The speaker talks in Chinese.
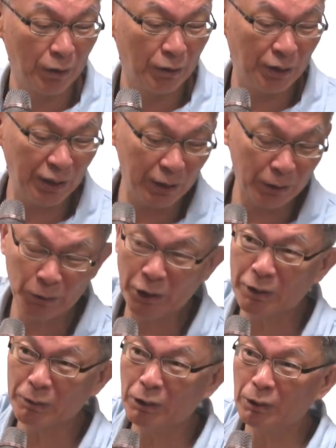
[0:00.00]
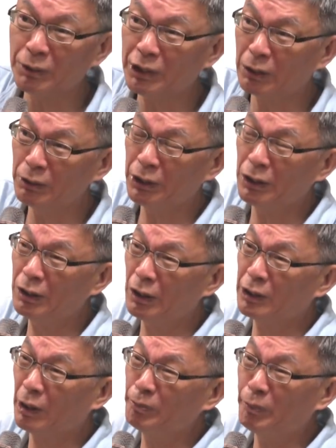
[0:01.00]
所以这也是为什么我们讲问题一定
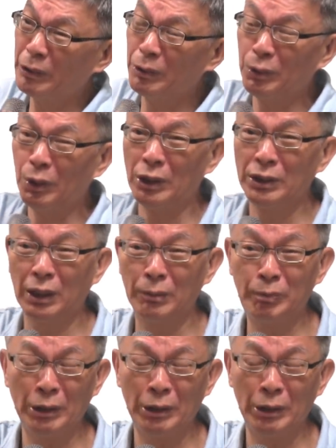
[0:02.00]
要讲本源呢？